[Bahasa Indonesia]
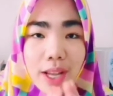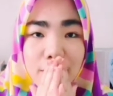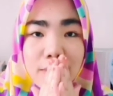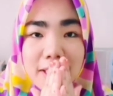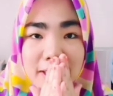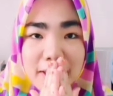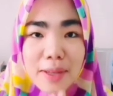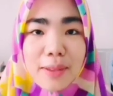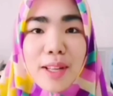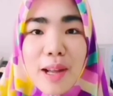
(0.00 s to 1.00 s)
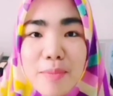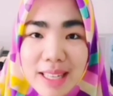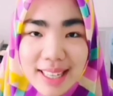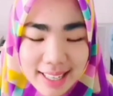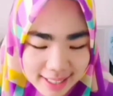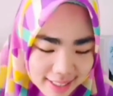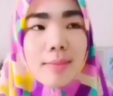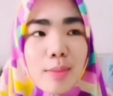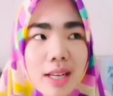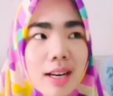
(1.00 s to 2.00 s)
Amin ya Allah amin.
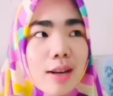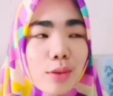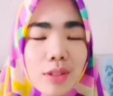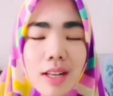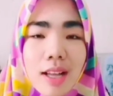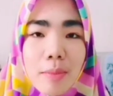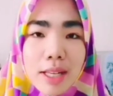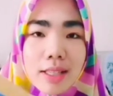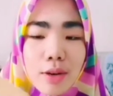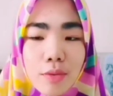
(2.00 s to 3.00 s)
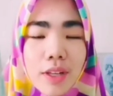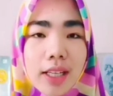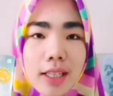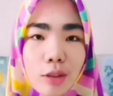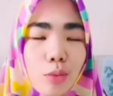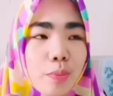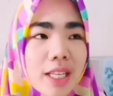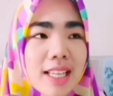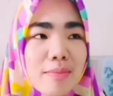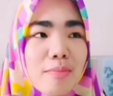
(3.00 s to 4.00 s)
Beneran aku setelah baca novel ini tuh
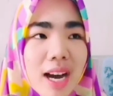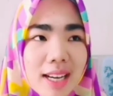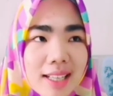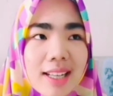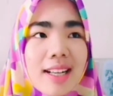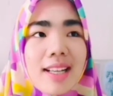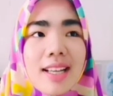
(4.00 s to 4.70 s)
pingin banget